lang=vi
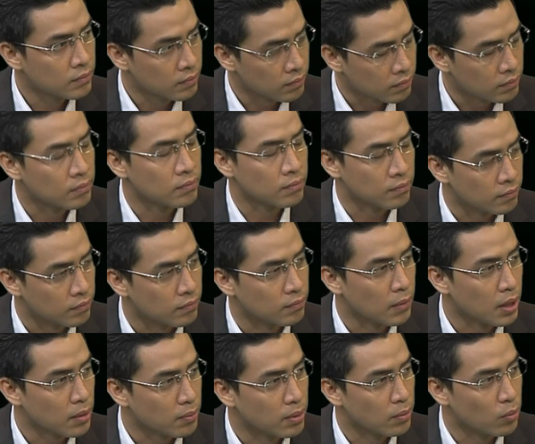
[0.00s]
mình đó ừ, là
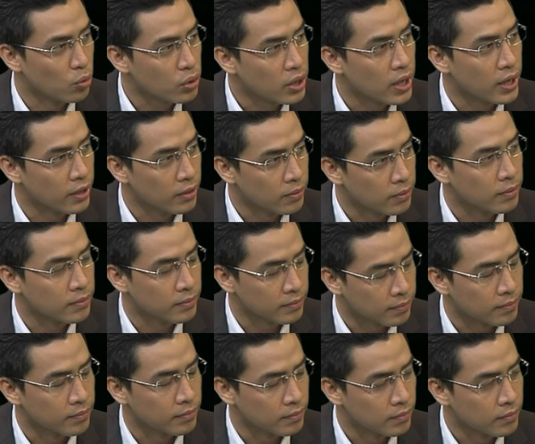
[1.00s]
biết một mình cái muốn gì nữa dạ.
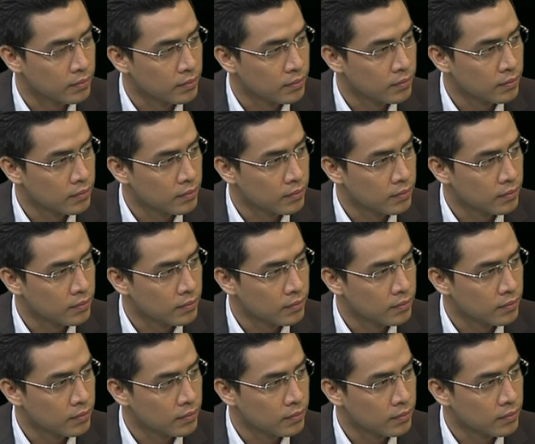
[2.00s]
ừ. cái thứ